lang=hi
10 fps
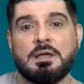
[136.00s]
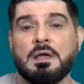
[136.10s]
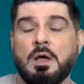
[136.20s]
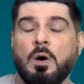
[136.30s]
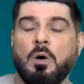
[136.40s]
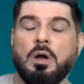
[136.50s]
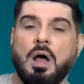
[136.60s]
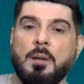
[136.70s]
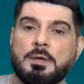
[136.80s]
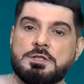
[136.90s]
है और
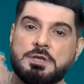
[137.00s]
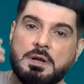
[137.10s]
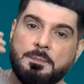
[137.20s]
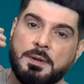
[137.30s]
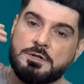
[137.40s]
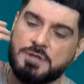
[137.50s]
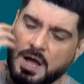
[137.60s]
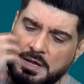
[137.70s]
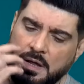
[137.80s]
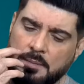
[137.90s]
आपके चेहरे पर
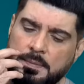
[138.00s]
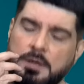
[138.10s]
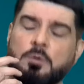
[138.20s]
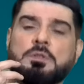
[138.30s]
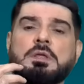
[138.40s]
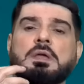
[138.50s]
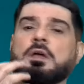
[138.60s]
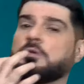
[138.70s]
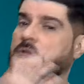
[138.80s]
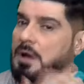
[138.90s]
झाइयाँ भी होती हैं
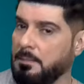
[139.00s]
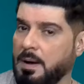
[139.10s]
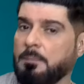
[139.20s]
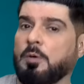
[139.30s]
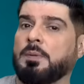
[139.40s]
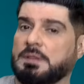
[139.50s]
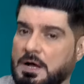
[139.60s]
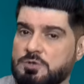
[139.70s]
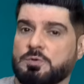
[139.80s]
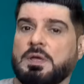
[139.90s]
उसका हम आपको
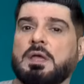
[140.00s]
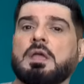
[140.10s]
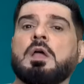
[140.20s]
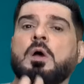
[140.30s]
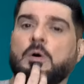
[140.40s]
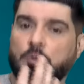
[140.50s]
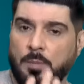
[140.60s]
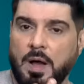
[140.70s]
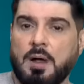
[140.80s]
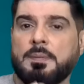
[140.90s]
बता चुके हैं
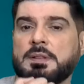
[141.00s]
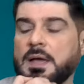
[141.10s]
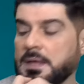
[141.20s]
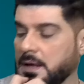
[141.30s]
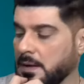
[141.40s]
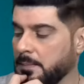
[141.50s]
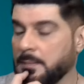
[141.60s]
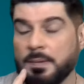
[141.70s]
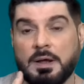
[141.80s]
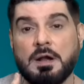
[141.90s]
दोबारा बताएंगे कभी
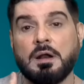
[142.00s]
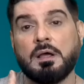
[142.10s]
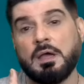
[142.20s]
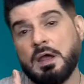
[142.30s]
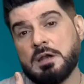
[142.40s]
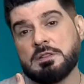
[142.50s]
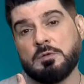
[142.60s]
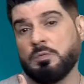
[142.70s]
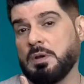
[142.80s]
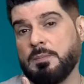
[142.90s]
मगर गैर
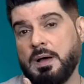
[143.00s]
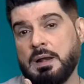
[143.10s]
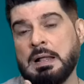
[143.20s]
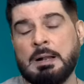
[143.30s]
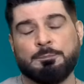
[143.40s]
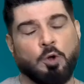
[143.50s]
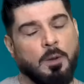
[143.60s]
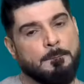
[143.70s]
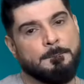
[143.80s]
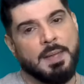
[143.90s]
ज़रूरी बाल और
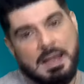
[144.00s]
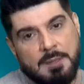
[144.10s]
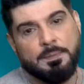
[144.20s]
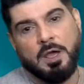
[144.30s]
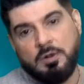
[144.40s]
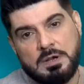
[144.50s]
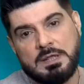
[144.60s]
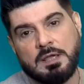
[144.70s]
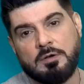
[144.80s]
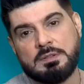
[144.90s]
पहली प्रायोरिटी
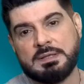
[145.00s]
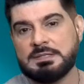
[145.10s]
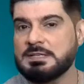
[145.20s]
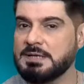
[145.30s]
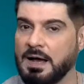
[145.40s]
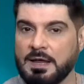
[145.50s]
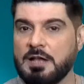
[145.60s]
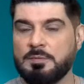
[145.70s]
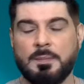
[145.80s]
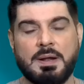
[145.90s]
क्या होती है जी यंग
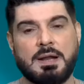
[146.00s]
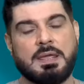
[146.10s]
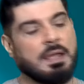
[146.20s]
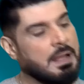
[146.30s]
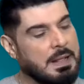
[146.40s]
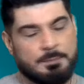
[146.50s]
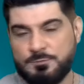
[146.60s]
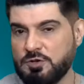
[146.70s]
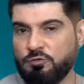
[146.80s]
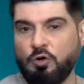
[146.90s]
एज में भी लड़की है
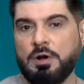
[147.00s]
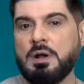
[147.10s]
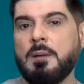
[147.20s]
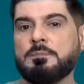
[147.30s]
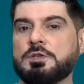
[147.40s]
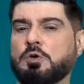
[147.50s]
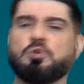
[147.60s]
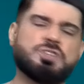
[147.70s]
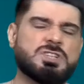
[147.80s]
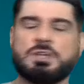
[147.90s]
जी फ़ौर हम
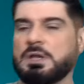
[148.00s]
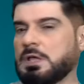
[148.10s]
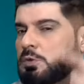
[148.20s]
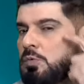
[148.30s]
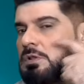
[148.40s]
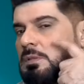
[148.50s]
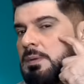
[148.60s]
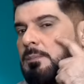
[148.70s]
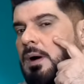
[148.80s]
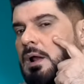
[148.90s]
कोशिश करके थोड़े से
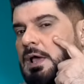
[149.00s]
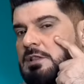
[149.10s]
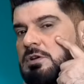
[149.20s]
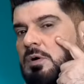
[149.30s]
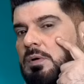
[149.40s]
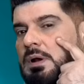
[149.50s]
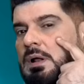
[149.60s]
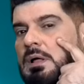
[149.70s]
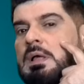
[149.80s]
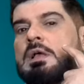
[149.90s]
भी बाल एक्स्ट्रा हो रहे हैं ना